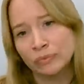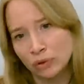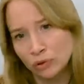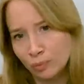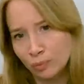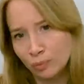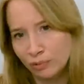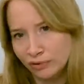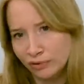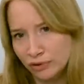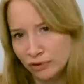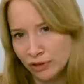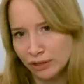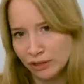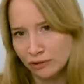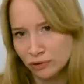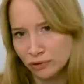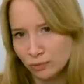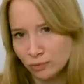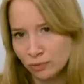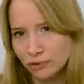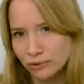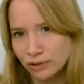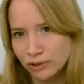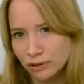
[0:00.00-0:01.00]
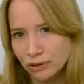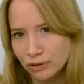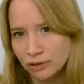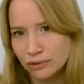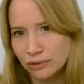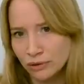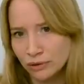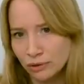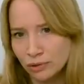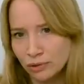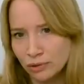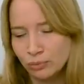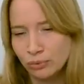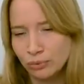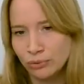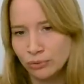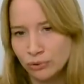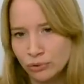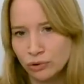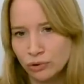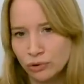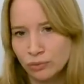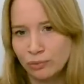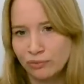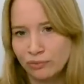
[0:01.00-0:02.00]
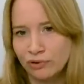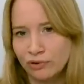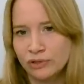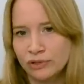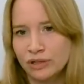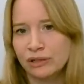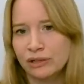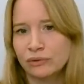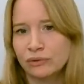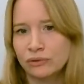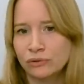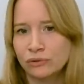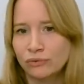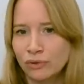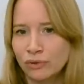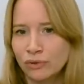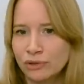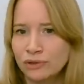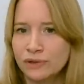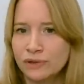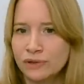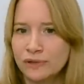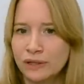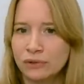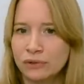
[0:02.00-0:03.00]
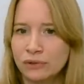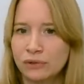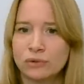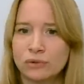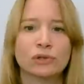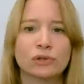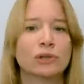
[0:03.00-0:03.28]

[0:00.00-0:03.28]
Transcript: odpowiedzialność, bo z jednej strony ponosi odpowiedzialność właśnie za to,